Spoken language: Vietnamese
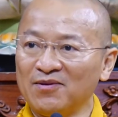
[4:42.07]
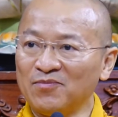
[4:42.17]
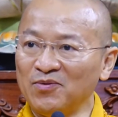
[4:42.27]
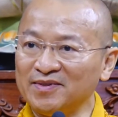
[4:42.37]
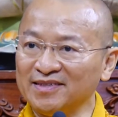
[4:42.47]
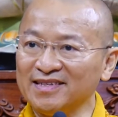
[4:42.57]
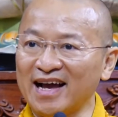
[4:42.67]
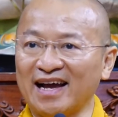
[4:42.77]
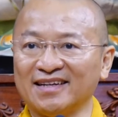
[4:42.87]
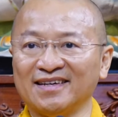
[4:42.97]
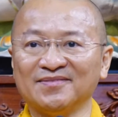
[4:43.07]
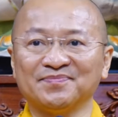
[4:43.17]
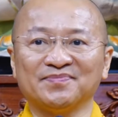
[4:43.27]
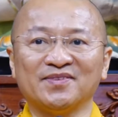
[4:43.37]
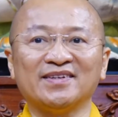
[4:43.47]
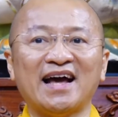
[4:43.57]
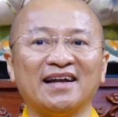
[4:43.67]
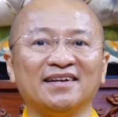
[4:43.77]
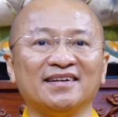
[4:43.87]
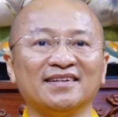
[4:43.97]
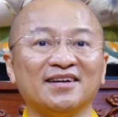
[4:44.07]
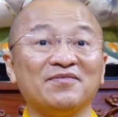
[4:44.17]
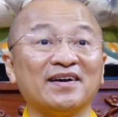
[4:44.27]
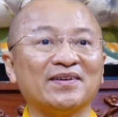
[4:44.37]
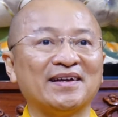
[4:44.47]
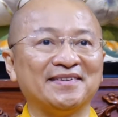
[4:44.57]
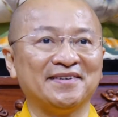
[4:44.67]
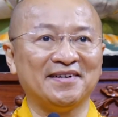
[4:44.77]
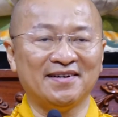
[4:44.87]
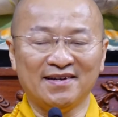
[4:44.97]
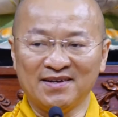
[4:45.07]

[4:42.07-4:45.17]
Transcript: 49 ngày đó tối đa đó là theo Phật giáo Đại Thừa.